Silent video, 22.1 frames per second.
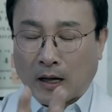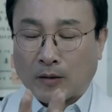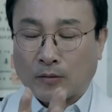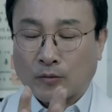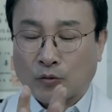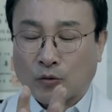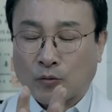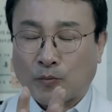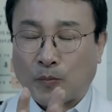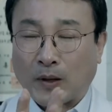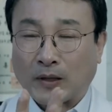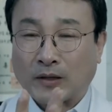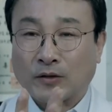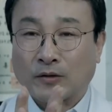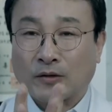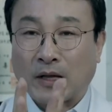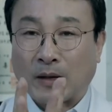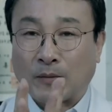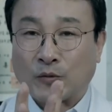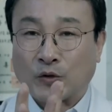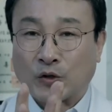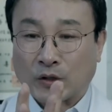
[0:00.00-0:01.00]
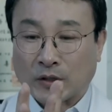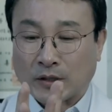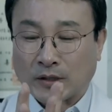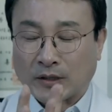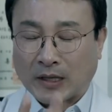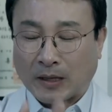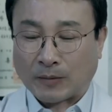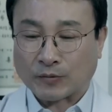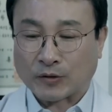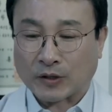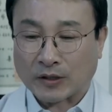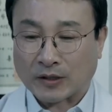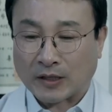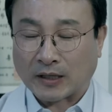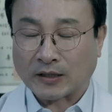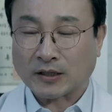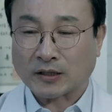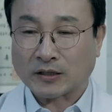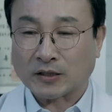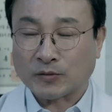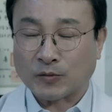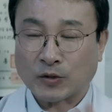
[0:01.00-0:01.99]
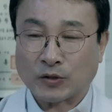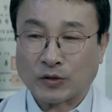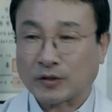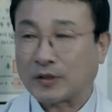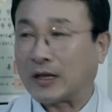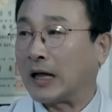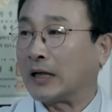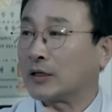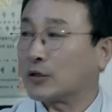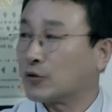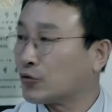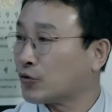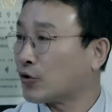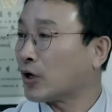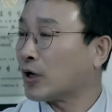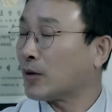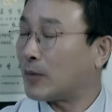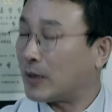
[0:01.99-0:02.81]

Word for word: 높았던 압력이 갑자기 낮아지면서 난기류가